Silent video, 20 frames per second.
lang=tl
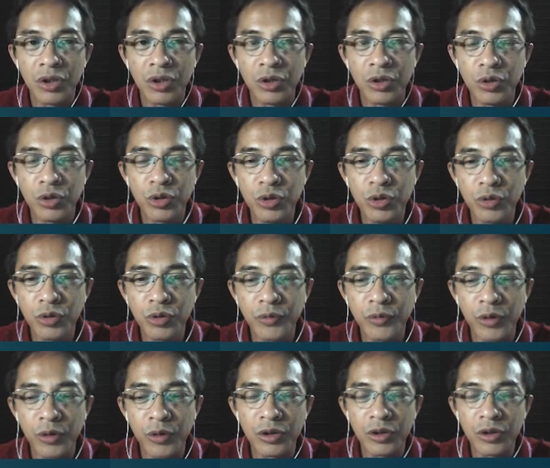Yun yung
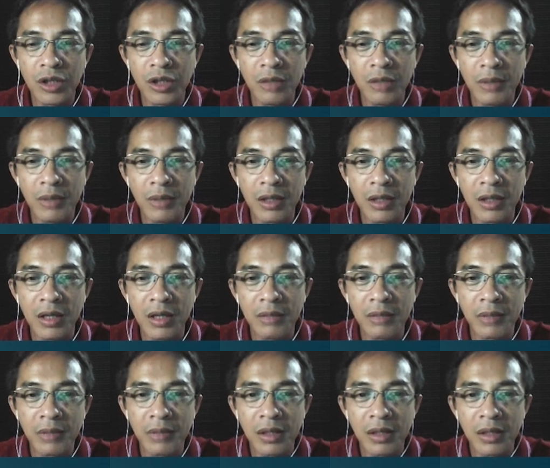fraud na
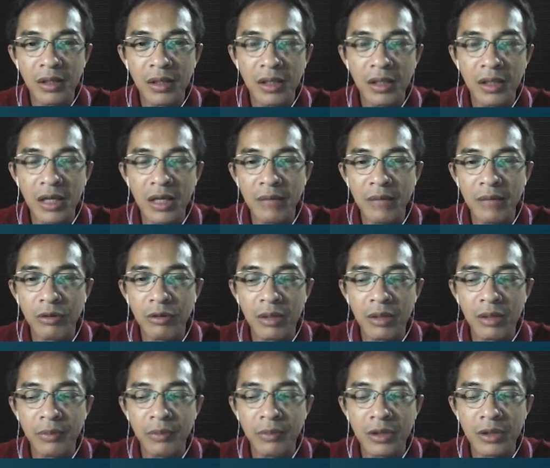magiging liable ka
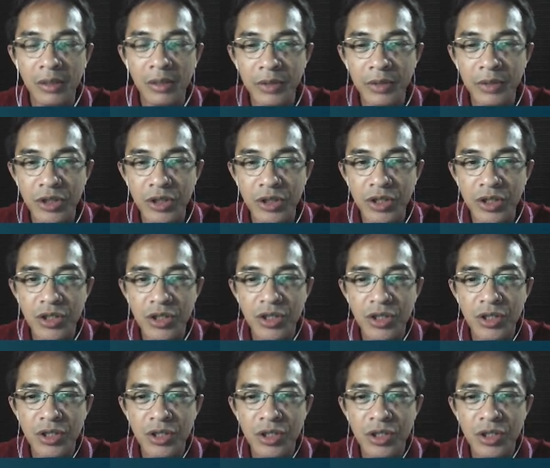for damages.
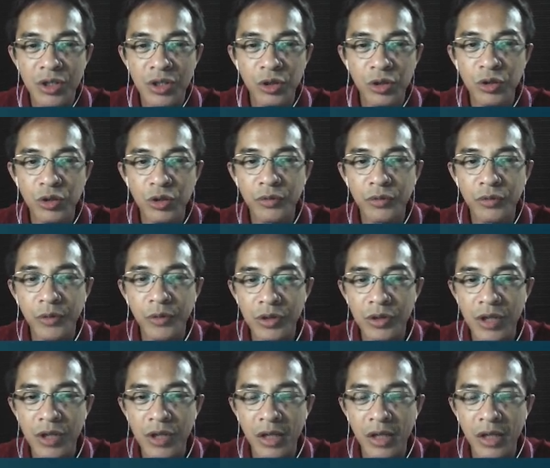Yun yung fraud
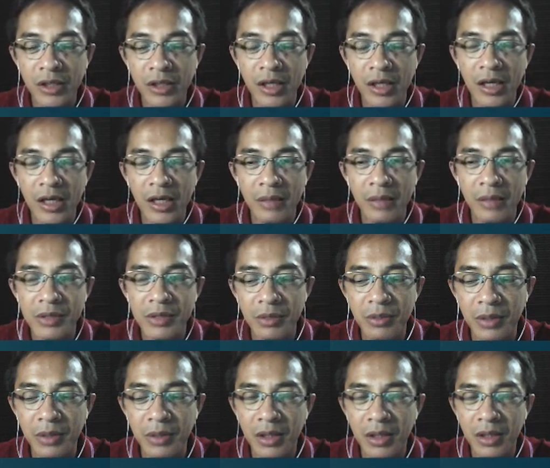sa Article
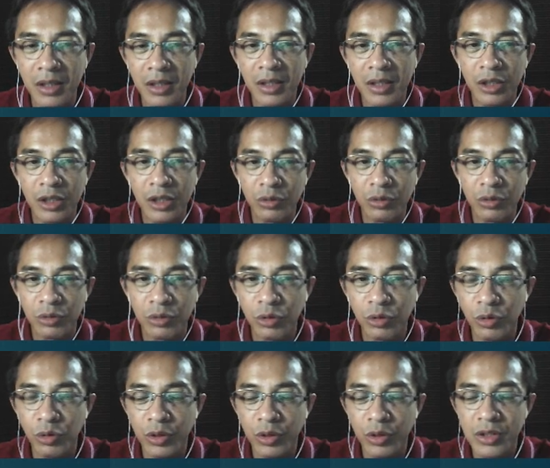1170, itong
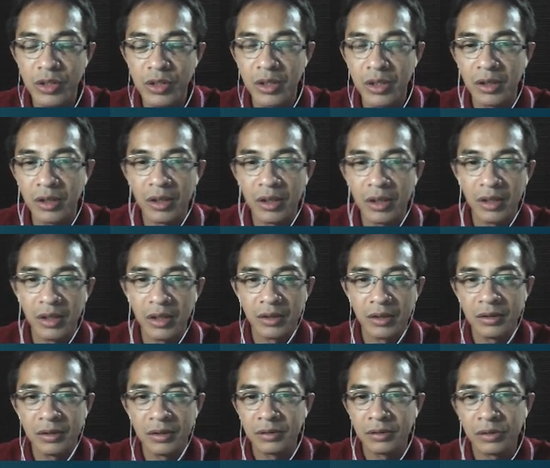dolo incidente.
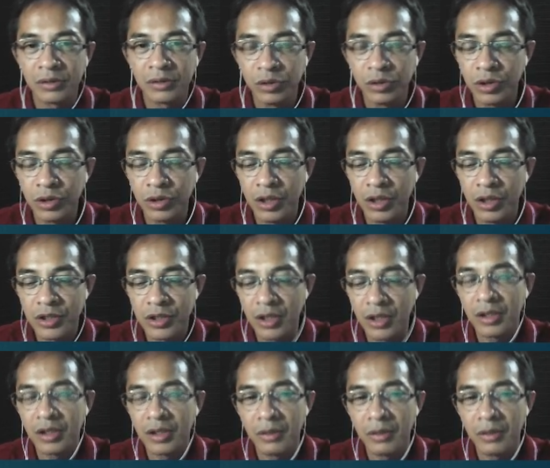
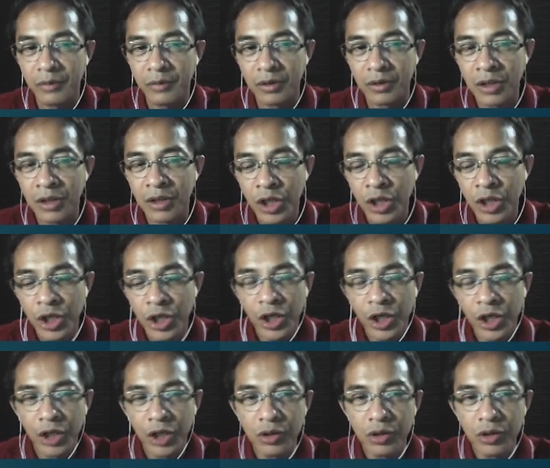Incidental fraud.
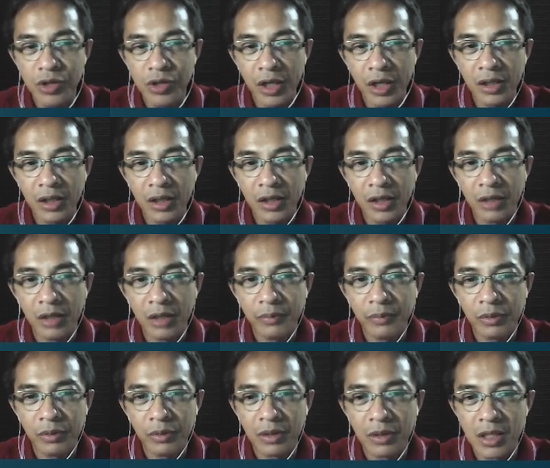Itong second kind of
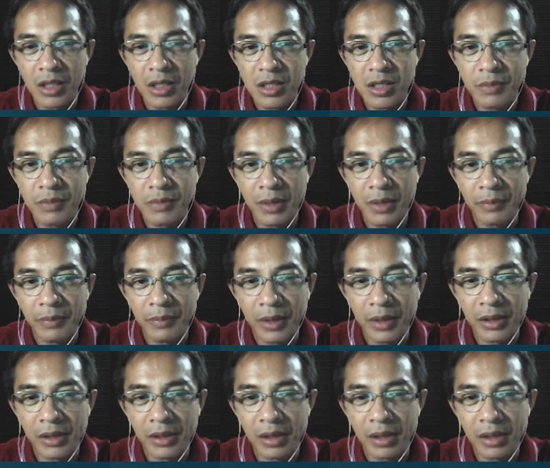fraud class,
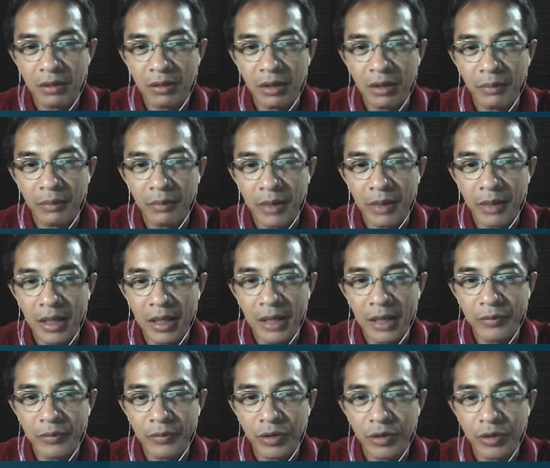pinapakita ko lang para
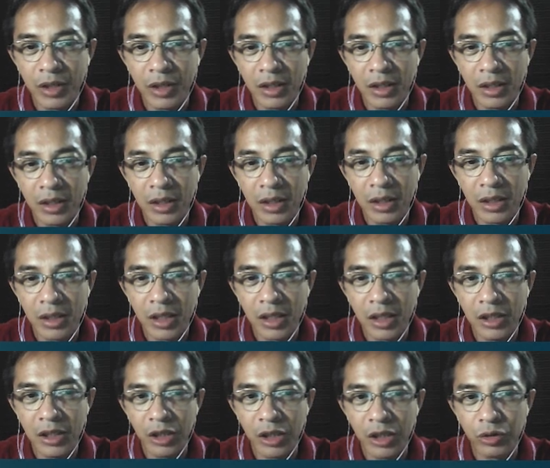alam niyo din na
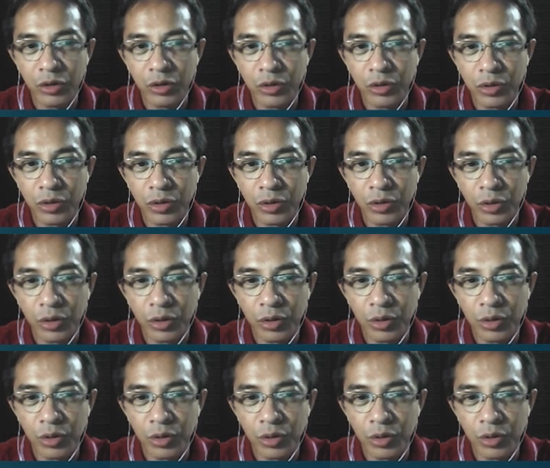hindi ito yung